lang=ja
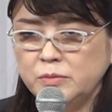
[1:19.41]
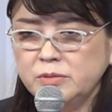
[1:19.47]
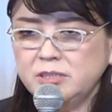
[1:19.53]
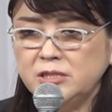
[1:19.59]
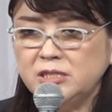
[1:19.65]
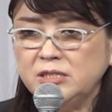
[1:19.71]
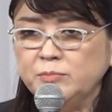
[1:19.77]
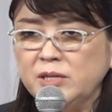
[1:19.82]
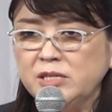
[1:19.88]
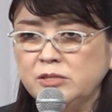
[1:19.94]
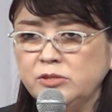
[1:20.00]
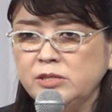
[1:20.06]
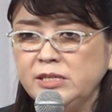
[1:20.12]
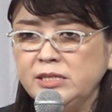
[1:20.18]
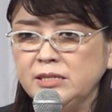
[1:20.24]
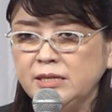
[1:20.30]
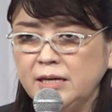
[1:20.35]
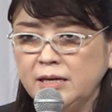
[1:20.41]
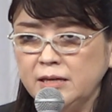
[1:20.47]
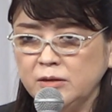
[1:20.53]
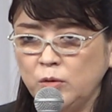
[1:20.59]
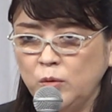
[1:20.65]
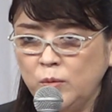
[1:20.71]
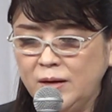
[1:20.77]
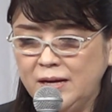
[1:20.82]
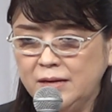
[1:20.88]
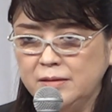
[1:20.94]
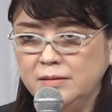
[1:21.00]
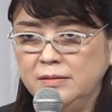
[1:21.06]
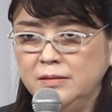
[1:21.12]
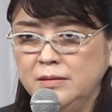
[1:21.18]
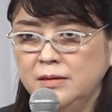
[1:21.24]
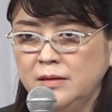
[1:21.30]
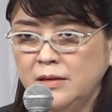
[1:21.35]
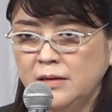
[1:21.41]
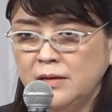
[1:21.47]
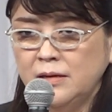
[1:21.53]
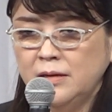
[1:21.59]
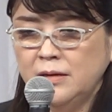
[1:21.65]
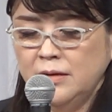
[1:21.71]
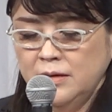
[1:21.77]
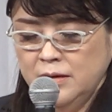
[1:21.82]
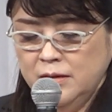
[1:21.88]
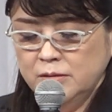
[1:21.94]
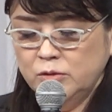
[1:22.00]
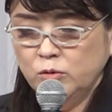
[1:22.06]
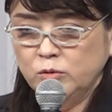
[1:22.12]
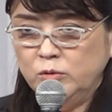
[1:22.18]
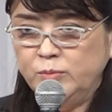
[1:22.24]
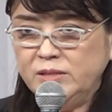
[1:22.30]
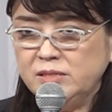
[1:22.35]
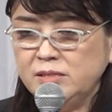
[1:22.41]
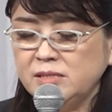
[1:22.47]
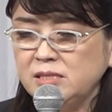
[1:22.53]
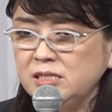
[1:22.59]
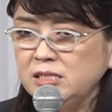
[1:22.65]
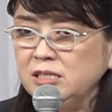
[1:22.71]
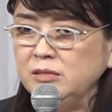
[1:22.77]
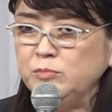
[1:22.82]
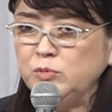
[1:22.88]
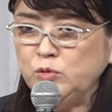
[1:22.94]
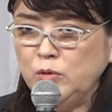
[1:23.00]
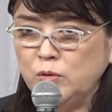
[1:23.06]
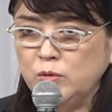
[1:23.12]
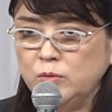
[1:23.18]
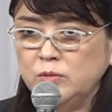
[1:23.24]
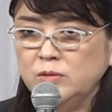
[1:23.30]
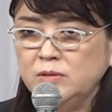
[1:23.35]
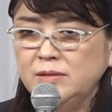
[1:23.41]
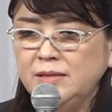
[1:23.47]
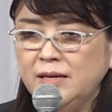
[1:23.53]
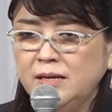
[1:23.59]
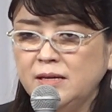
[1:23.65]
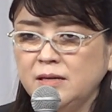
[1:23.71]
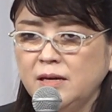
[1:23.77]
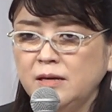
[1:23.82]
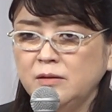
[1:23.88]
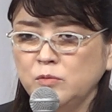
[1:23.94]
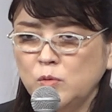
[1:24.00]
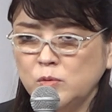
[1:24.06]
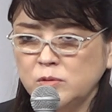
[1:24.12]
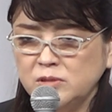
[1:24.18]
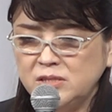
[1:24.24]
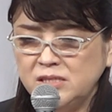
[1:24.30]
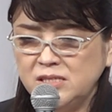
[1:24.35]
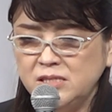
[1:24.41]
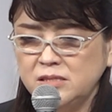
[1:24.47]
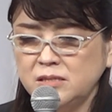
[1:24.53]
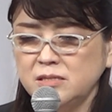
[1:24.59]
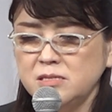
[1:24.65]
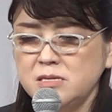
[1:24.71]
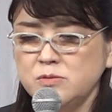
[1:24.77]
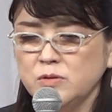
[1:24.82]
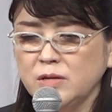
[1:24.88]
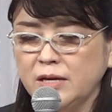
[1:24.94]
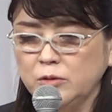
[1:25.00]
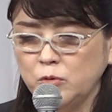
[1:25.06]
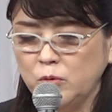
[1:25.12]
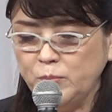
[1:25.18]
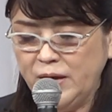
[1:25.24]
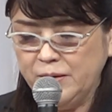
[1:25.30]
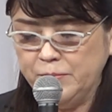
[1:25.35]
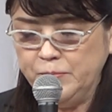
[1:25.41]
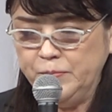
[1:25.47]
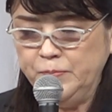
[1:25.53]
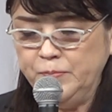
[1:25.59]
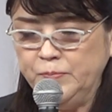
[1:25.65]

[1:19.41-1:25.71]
藤島ジュリー景子は特別チームの提言を真摯に受け止め